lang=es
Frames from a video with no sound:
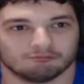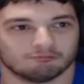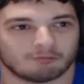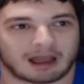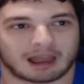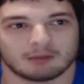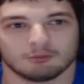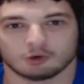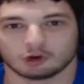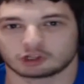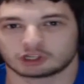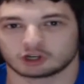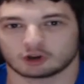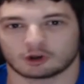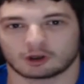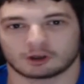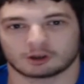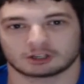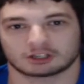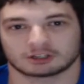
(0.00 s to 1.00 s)
hay
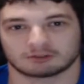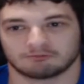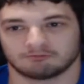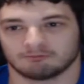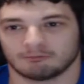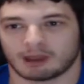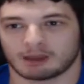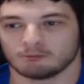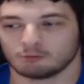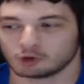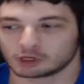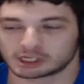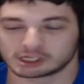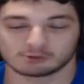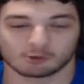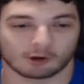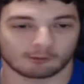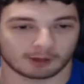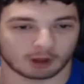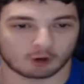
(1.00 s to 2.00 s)
muchas en
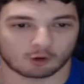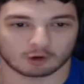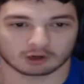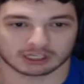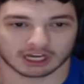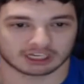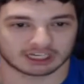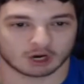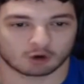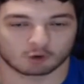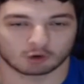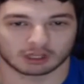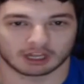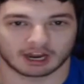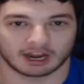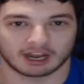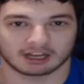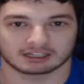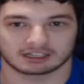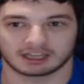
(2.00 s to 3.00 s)
muchísimos videojuegos hay
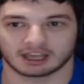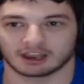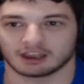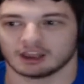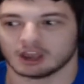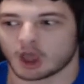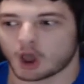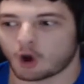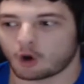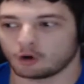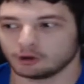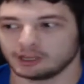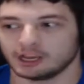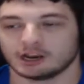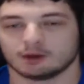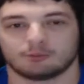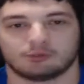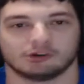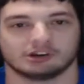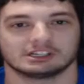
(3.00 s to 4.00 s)
secundarias de, oye,
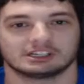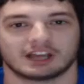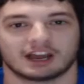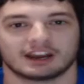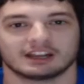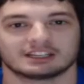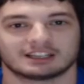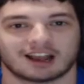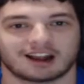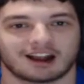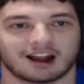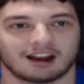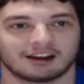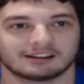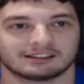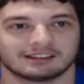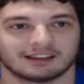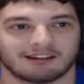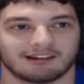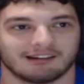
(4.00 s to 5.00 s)
le puedes dar esta
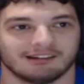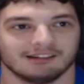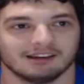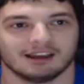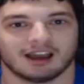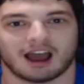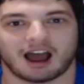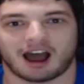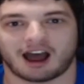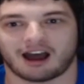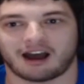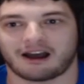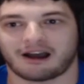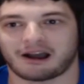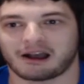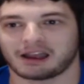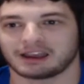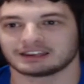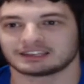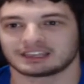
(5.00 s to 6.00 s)
carta
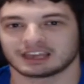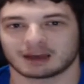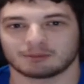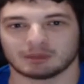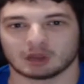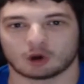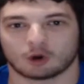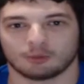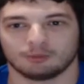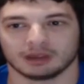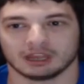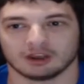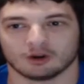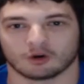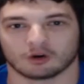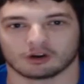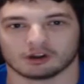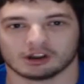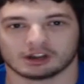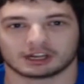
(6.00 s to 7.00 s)
a este amigo
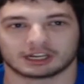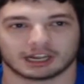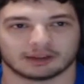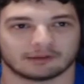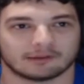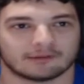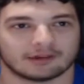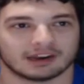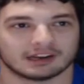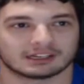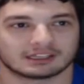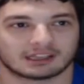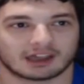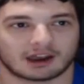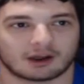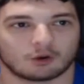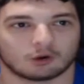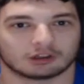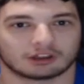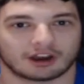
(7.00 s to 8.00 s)
mío que vive en
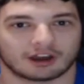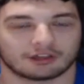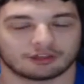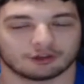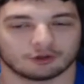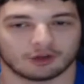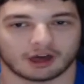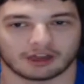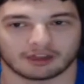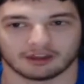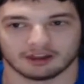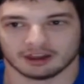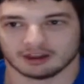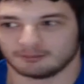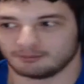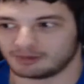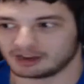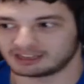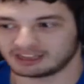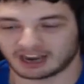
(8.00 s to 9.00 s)
esta otra ciudad.
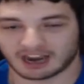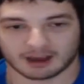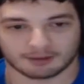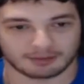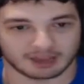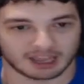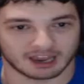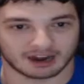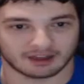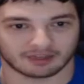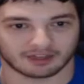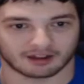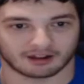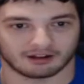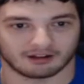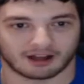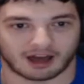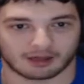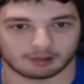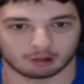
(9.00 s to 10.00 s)
Vete a la
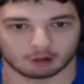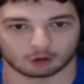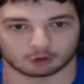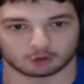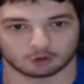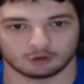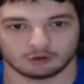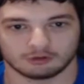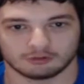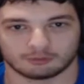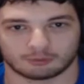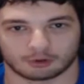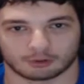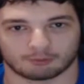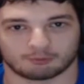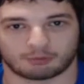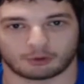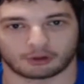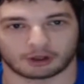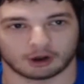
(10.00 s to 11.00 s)
mierda, hazlo tú.
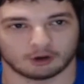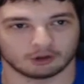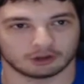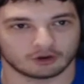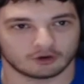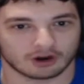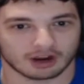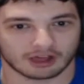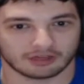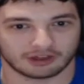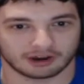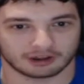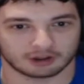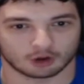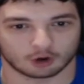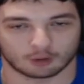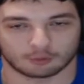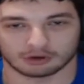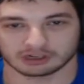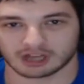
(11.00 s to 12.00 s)
¿Por, qué lo tengo que hacer
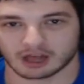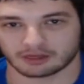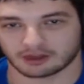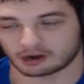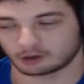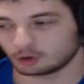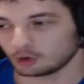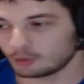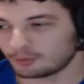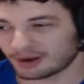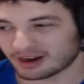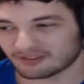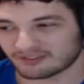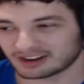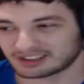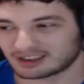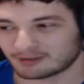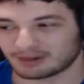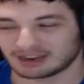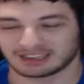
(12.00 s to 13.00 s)
yo? Lo puedes hacer tú
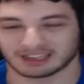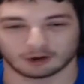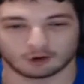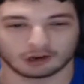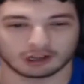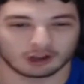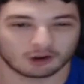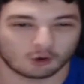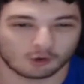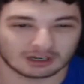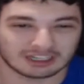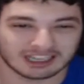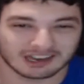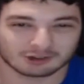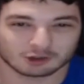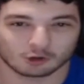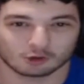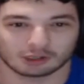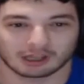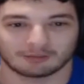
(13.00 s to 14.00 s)
perfectamente, no te cuesta
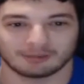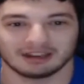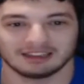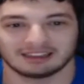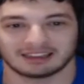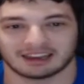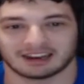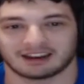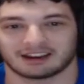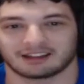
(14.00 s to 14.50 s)
absolutamente